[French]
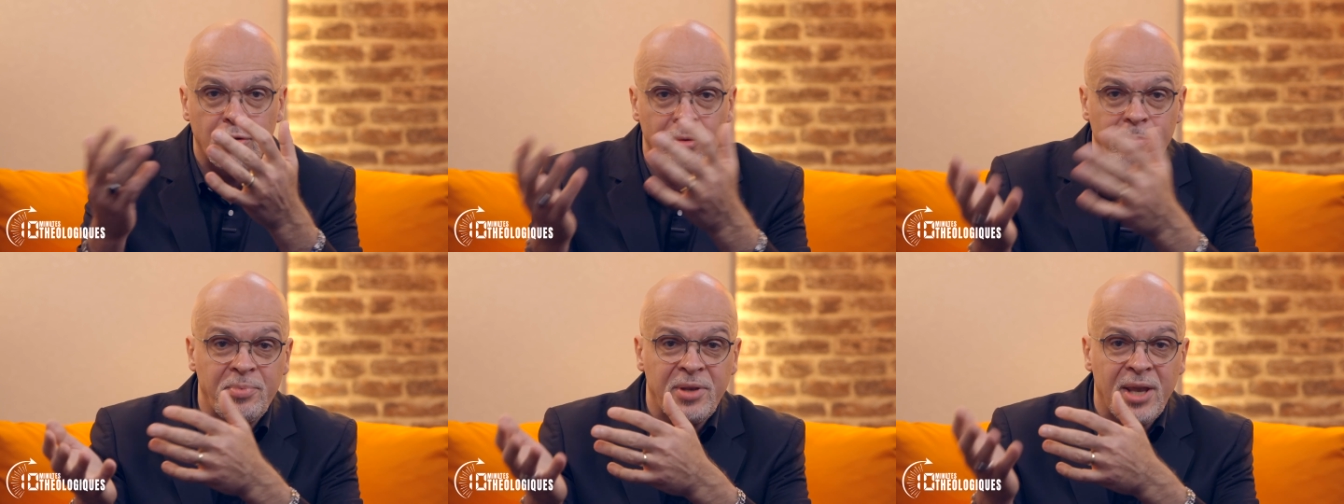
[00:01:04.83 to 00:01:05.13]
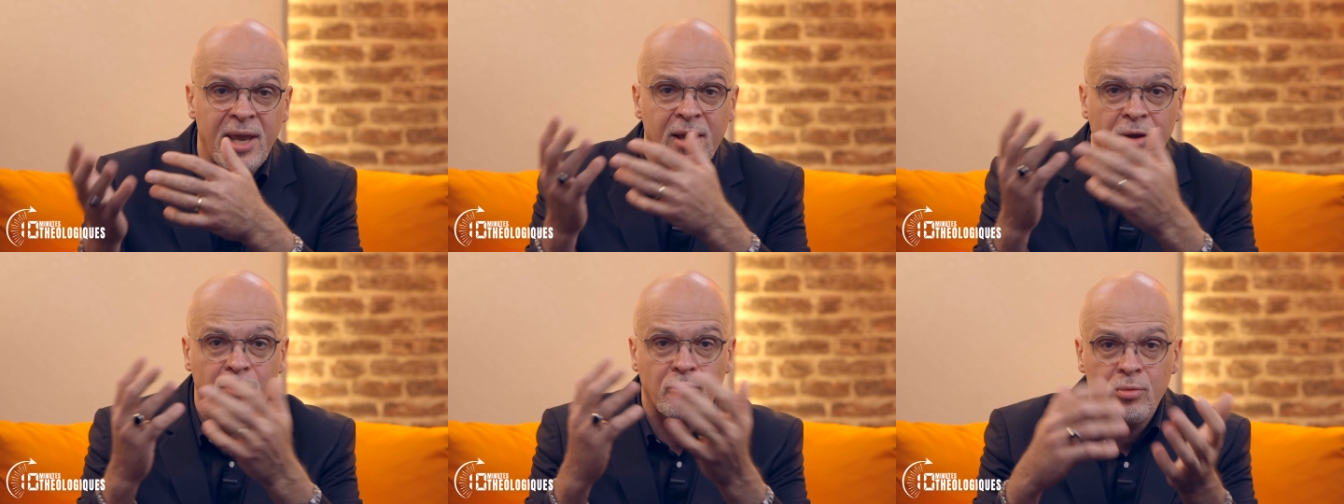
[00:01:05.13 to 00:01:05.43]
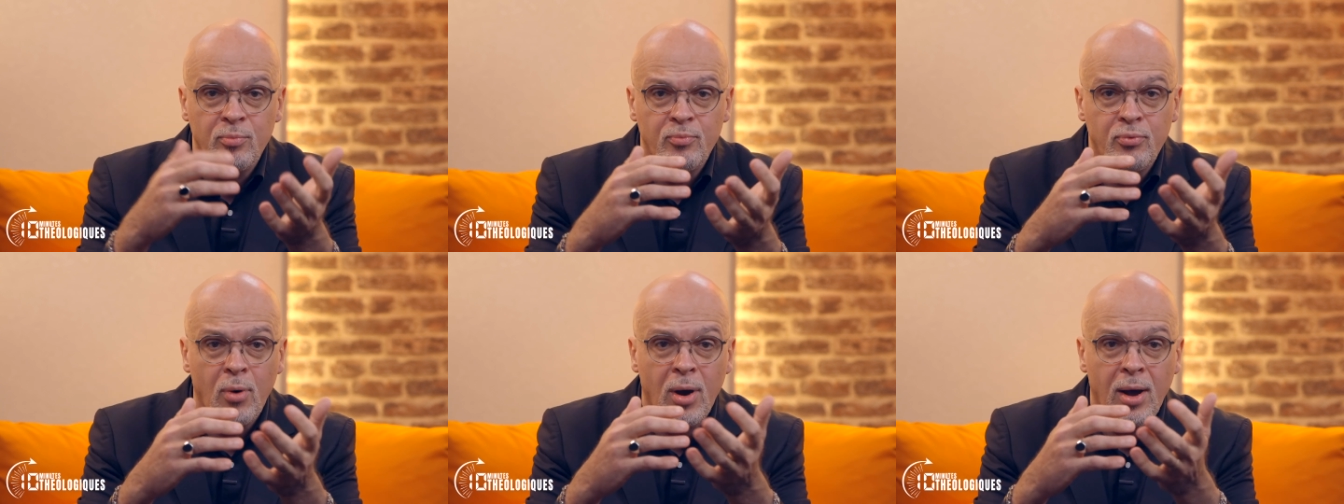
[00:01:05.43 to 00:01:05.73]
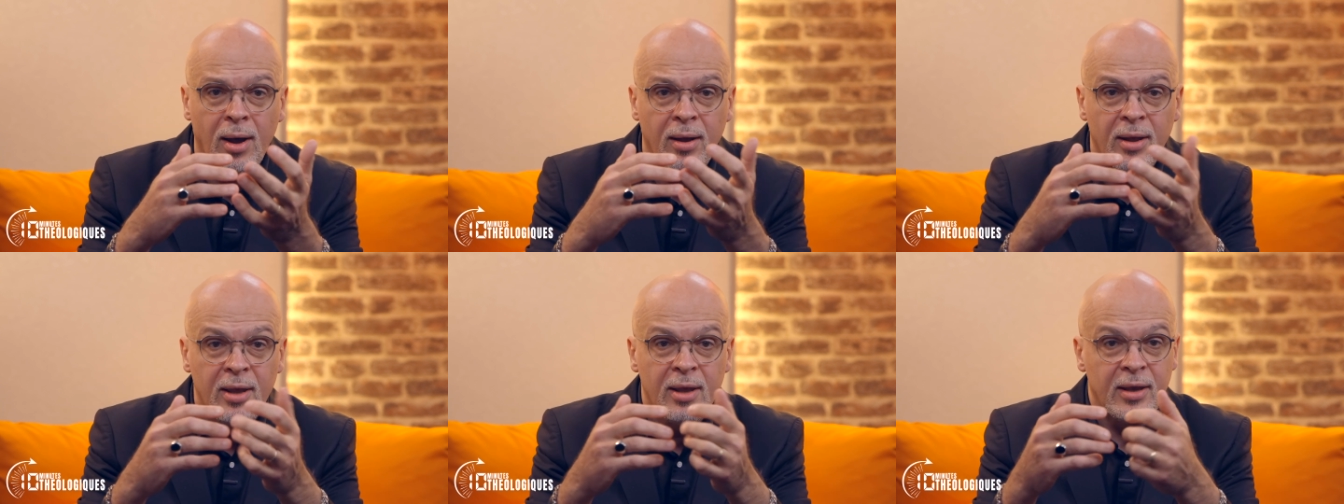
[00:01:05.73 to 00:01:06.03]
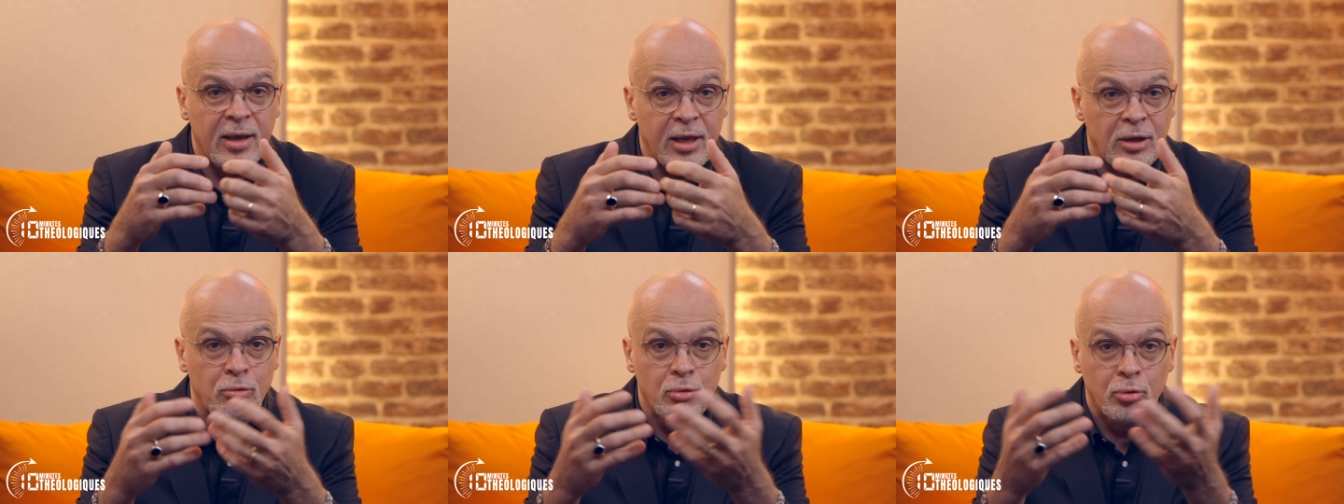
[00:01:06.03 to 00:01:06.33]
de pierre, de bois
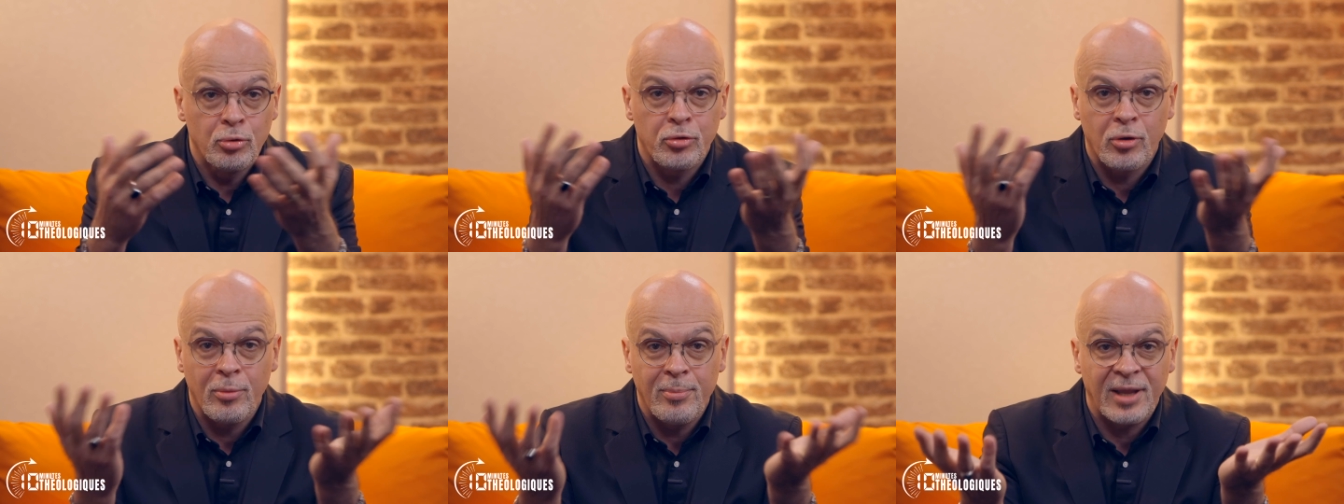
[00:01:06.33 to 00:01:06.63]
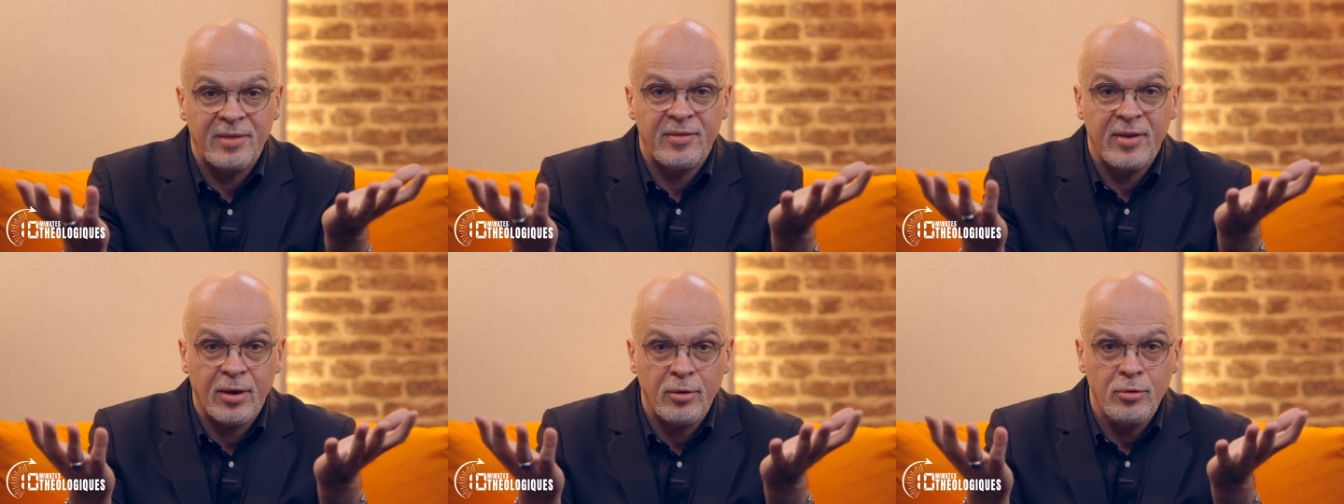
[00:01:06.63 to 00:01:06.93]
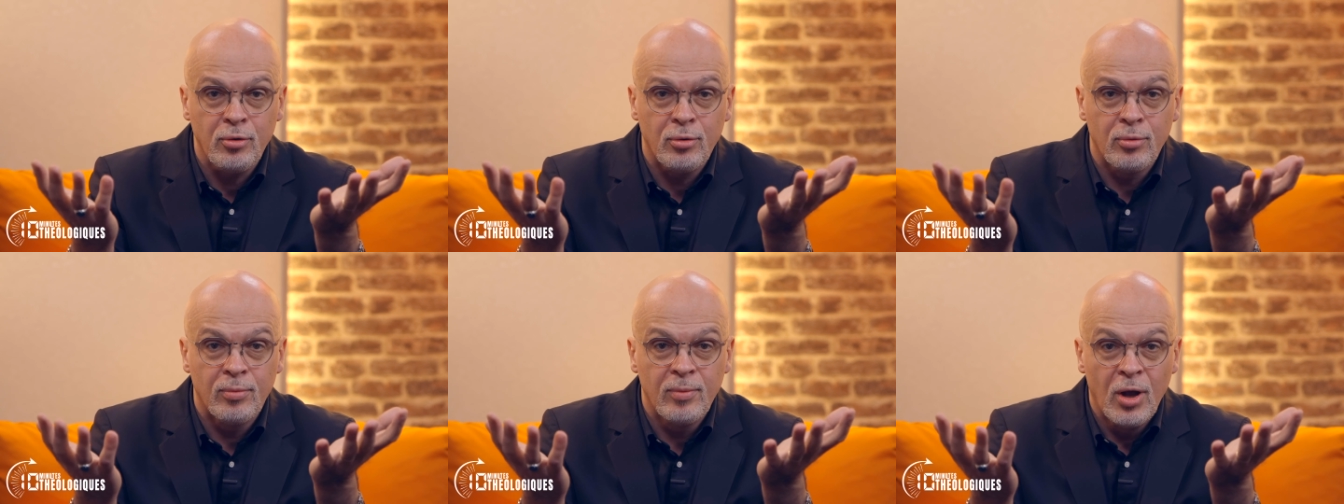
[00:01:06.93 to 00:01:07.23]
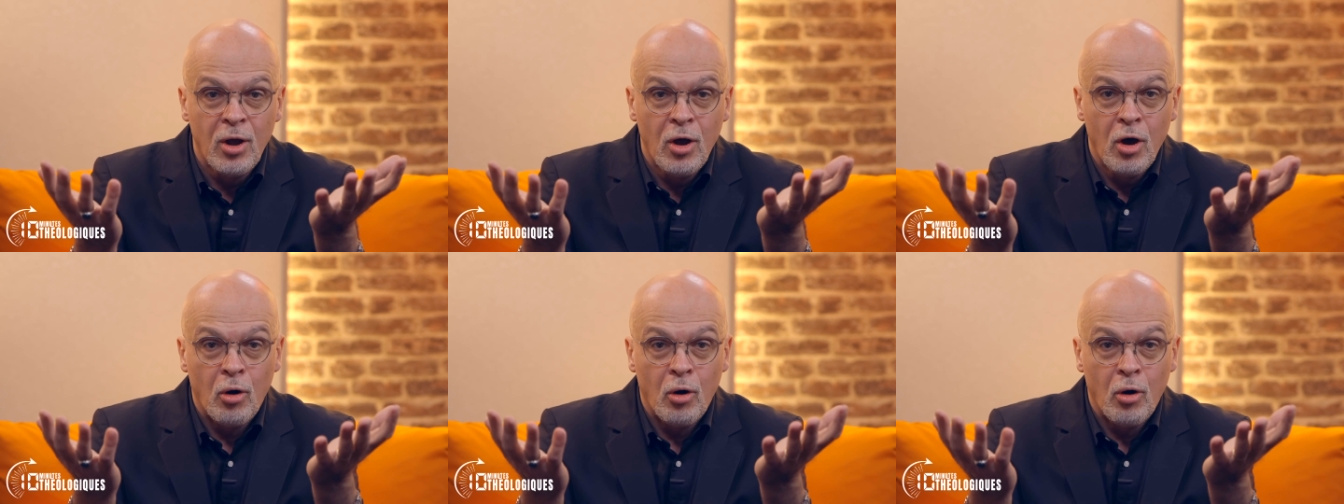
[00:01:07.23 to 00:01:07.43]
et d'autres matériaux,